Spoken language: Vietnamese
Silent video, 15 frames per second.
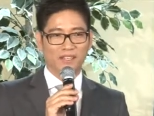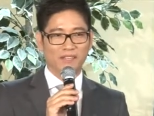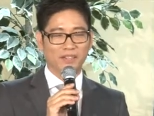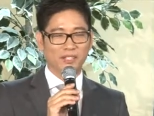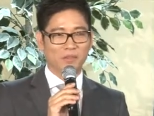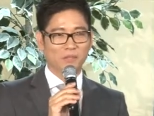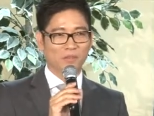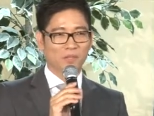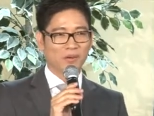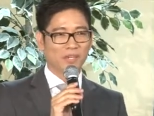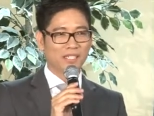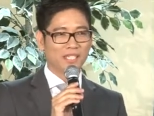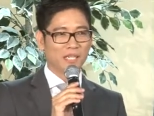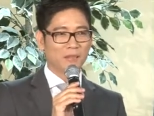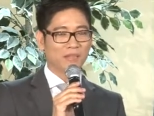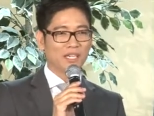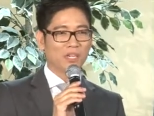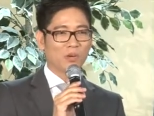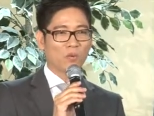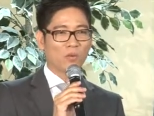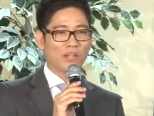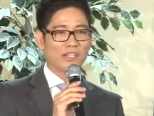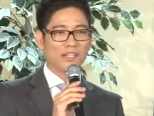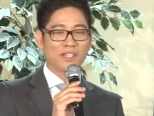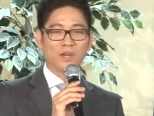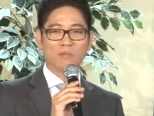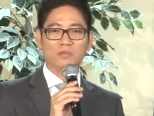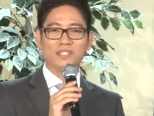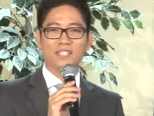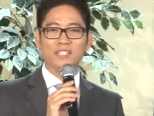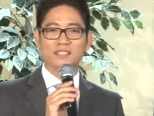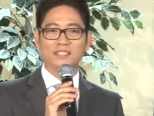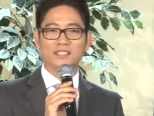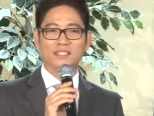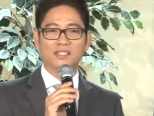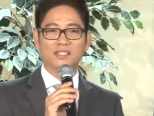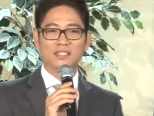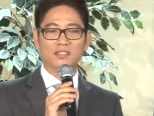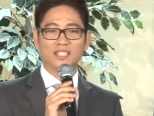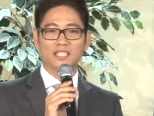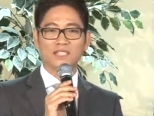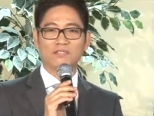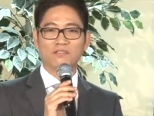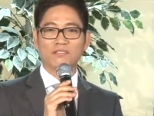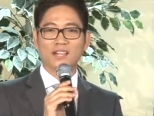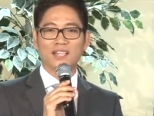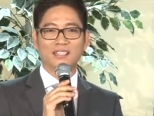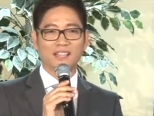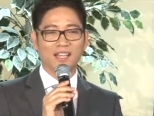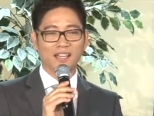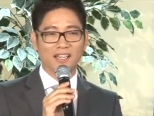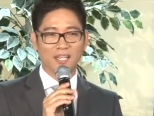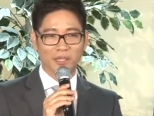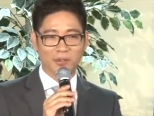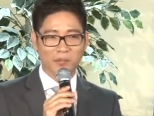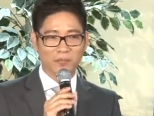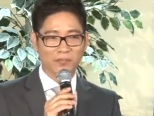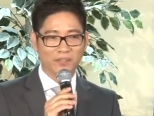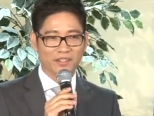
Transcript: và chúng tôi chỉ biết qua những dòng chữ sách vở tài liệu